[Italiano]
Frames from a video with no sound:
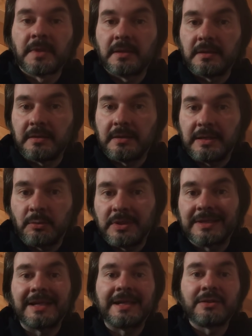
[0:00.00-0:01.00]
eh, a
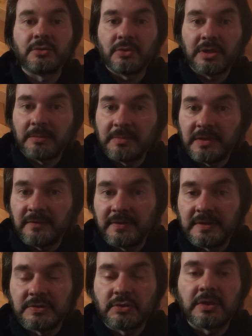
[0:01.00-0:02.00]
Quadrado e mi
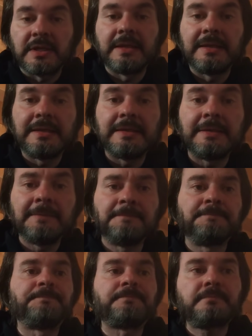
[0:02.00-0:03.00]
riferisco a Chiellini,
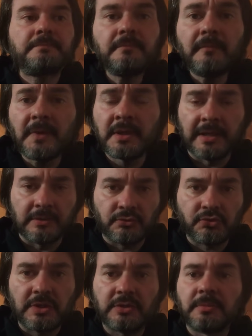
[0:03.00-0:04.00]
che hanno
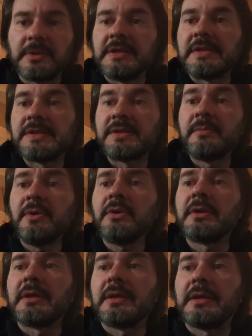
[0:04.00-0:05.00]
giocato
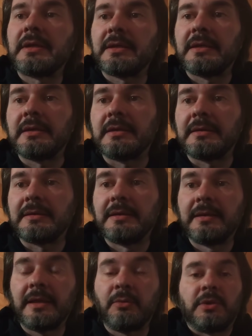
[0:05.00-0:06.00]
benissimo e,
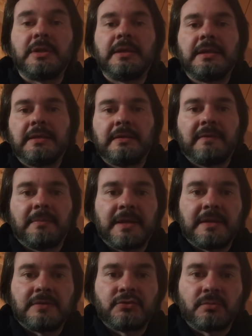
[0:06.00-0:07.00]
e quindi,
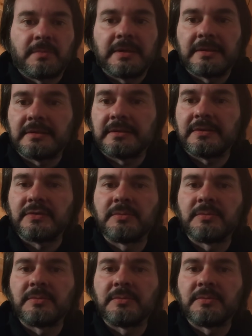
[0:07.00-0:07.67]
vabbè, insomma, eh,